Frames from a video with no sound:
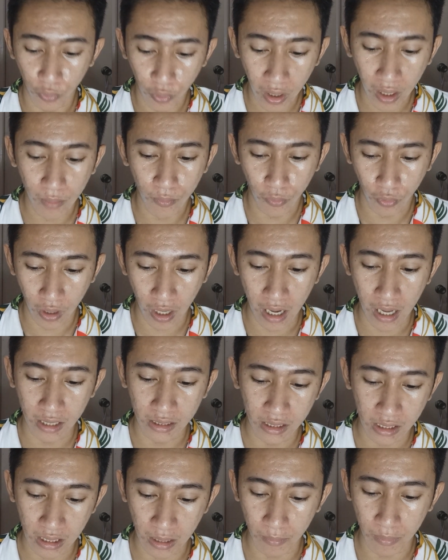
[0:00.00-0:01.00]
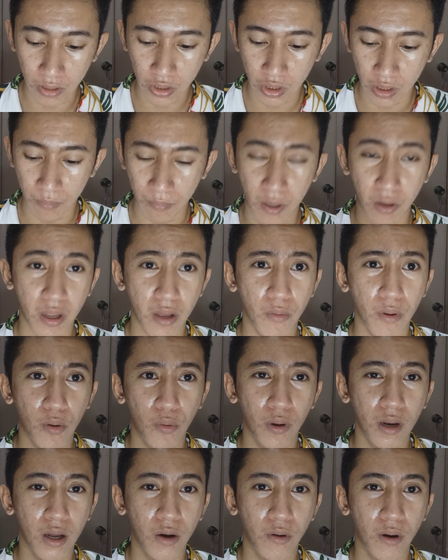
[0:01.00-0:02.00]
Murang-mura lang din naman siya, pero ewan
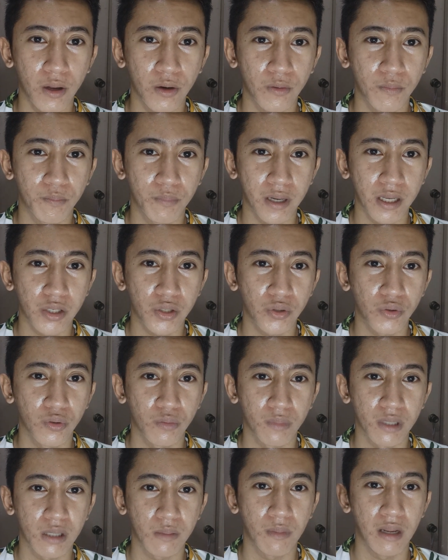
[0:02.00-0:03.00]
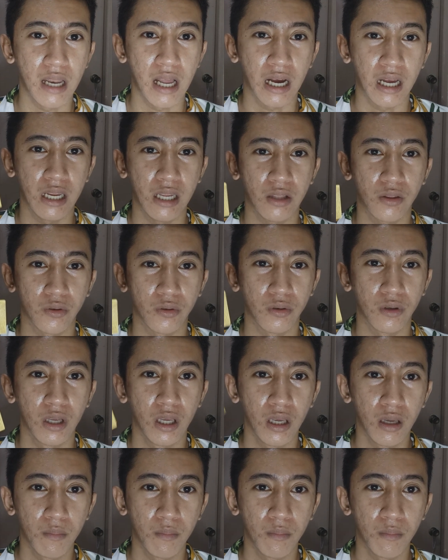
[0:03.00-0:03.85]
ko lang kung anong price nung mas malaki ito.